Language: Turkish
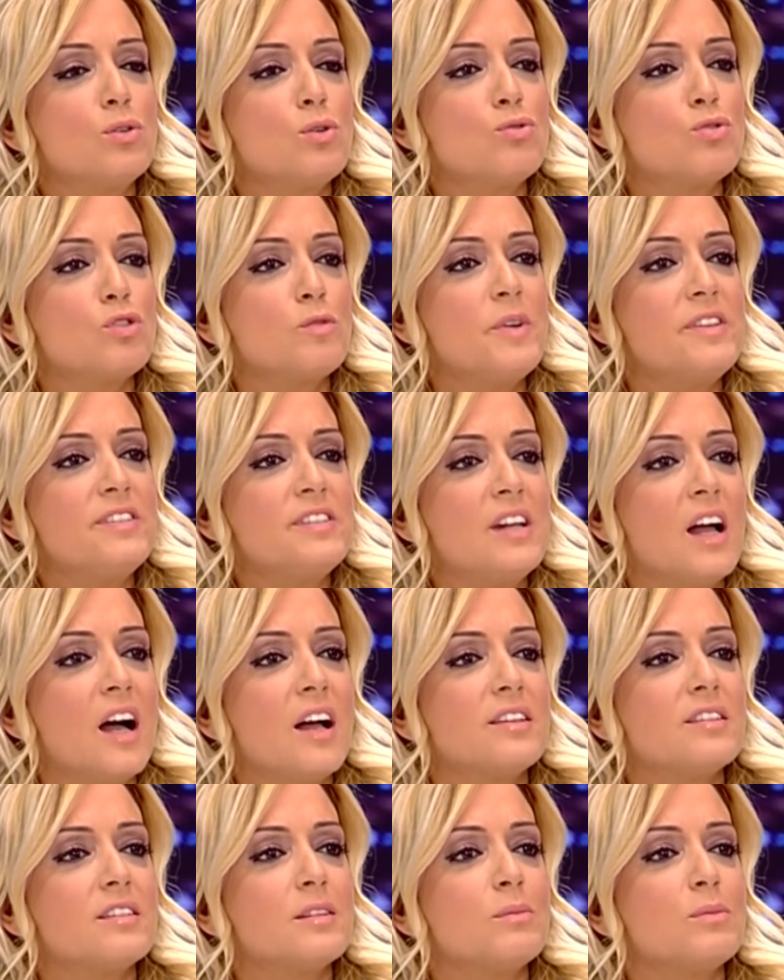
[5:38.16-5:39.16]
tabii, tabii. gözükmesi
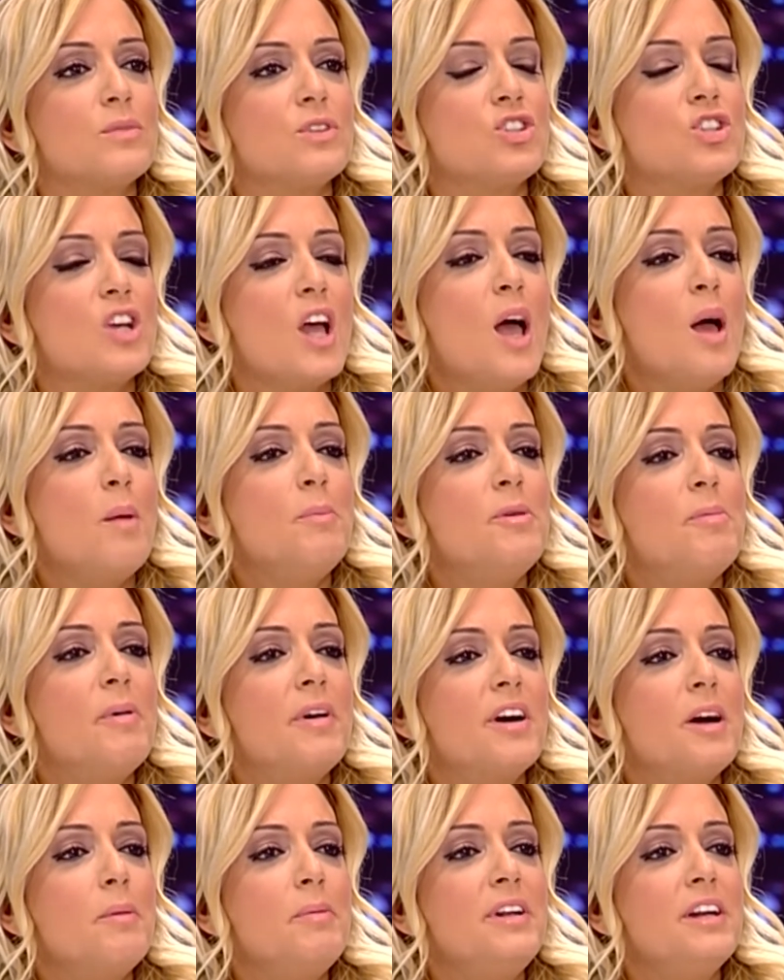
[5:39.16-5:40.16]
lazımmış. Önemli Bir olan
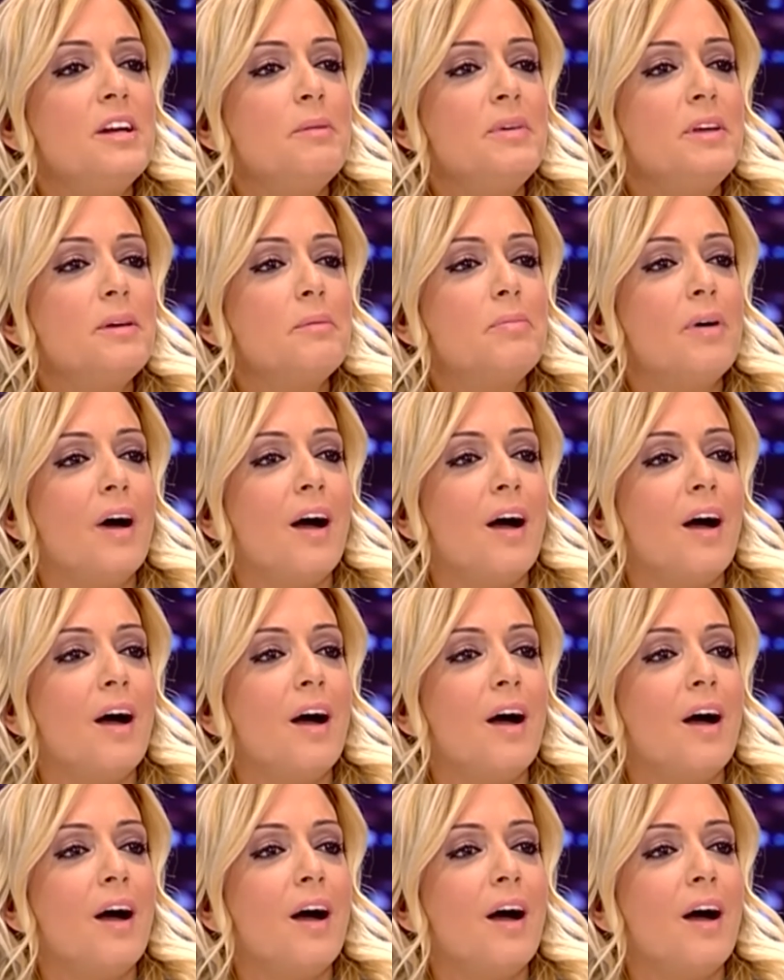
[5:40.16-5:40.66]
bu bakabilir zaten. miyim?